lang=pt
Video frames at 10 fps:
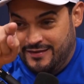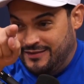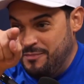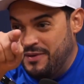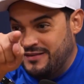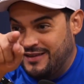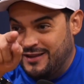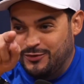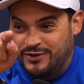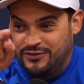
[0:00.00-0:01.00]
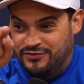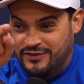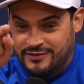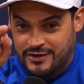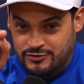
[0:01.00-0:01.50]
E sem passar no
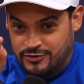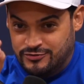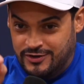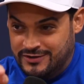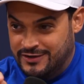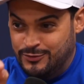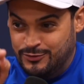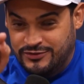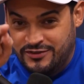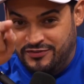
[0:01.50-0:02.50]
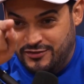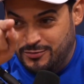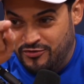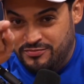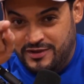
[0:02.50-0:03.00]
orifício da xoxota nem do cu, você
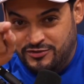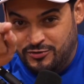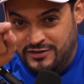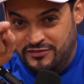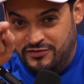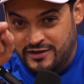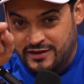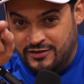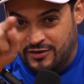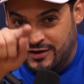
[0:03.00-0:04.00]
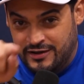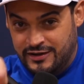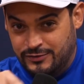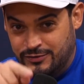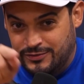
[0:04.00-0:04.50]
faz um movimento de oito infinito aqui, ó.
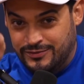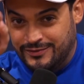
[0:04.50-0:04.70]
Greluco.